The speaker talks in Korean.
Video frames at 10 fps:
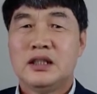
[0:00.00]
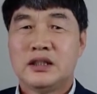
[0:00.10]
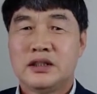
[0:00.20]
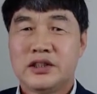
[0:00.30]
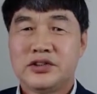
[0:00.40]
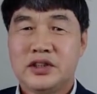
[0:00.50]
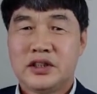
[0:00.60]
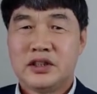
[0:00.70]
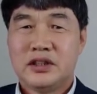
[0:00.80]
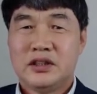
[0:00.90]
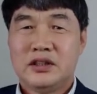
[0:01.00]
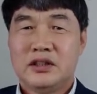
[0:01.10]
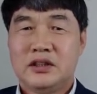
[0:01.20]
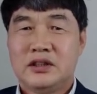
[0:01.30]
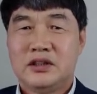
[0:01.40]
그래서
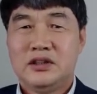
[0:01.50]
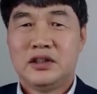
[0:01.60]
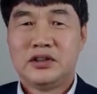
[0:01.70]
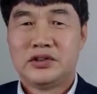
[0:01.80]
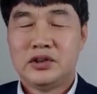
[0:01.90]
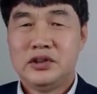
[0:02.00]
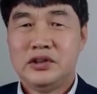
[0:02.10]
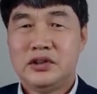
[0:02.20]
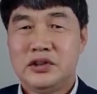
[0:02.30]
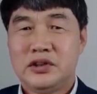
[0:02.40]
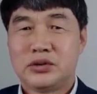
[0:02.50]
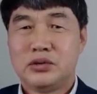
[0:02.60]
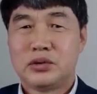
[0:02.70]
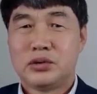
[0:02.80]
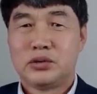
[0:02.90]
어, 여기서 이제
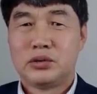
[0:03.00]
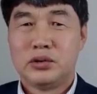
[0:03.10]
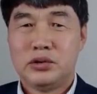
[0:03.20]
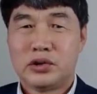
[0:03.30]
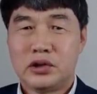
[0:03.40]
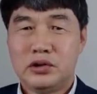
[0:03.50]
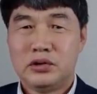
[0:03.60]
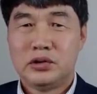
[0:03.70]
예수님께서 더 이상 이제